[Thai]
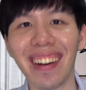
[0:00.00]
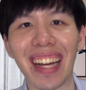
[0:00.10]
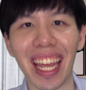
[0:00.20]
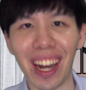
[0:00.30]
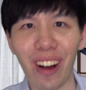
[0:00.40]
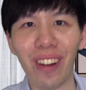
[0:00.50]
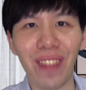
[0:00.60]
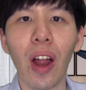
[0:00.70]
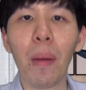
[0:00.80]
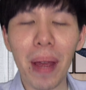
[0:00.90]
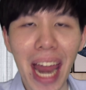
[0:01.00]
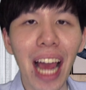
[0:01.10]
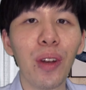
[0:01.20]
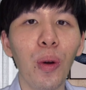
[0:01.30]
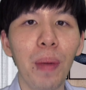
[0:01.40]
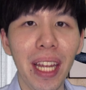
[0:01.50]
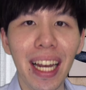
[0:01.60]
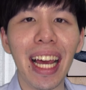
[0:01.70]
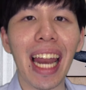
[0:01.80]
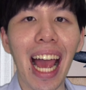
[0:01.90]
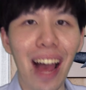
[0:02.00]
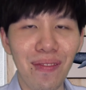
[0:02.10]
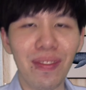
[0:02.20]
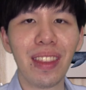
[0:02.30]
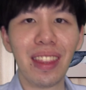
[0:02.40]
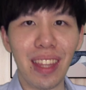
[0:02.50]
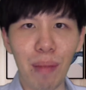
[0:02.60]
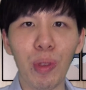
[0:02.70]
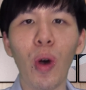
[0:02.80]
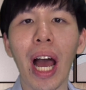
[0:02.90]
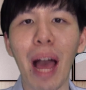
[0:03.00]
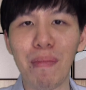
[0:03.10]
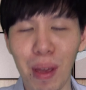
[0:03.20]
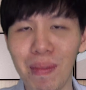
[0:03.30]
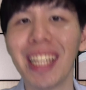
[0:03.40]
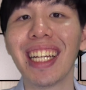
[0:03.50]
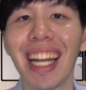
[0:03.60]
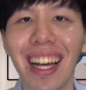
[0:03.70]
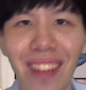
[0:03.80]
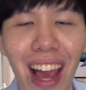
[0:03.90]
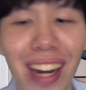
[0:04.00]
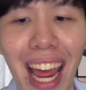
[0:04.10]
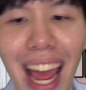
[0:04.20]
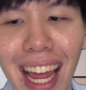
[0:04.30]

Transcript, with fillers: โอเค น้อง น้องไปนั่งดูพี่เลยนะครับ เตรียมตัวครับ เดี๋ยวพี่จะเริ่มแล้วนะฮะ